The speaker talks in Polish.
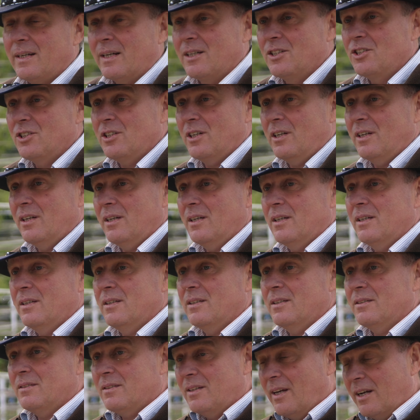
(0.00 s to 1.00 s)
Także
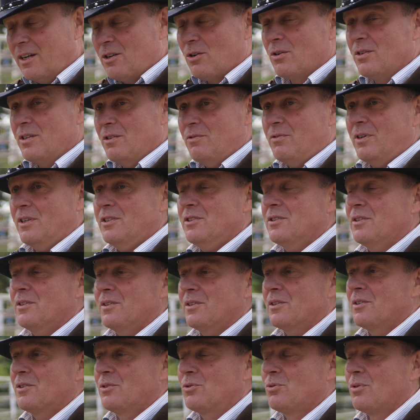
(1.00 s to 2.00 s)
te konie
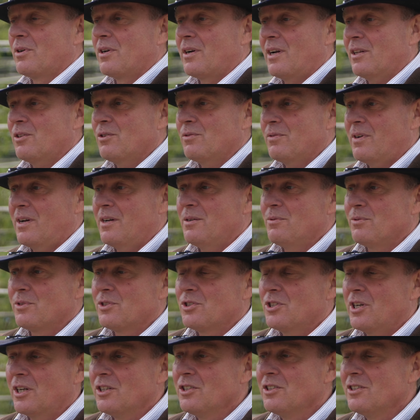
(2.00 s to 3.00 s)
właśnie, które ratowałem
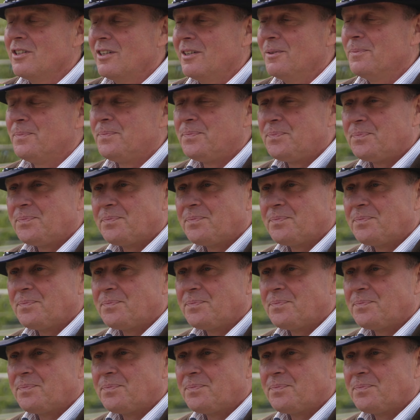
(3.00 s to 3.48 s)
z rzeźni,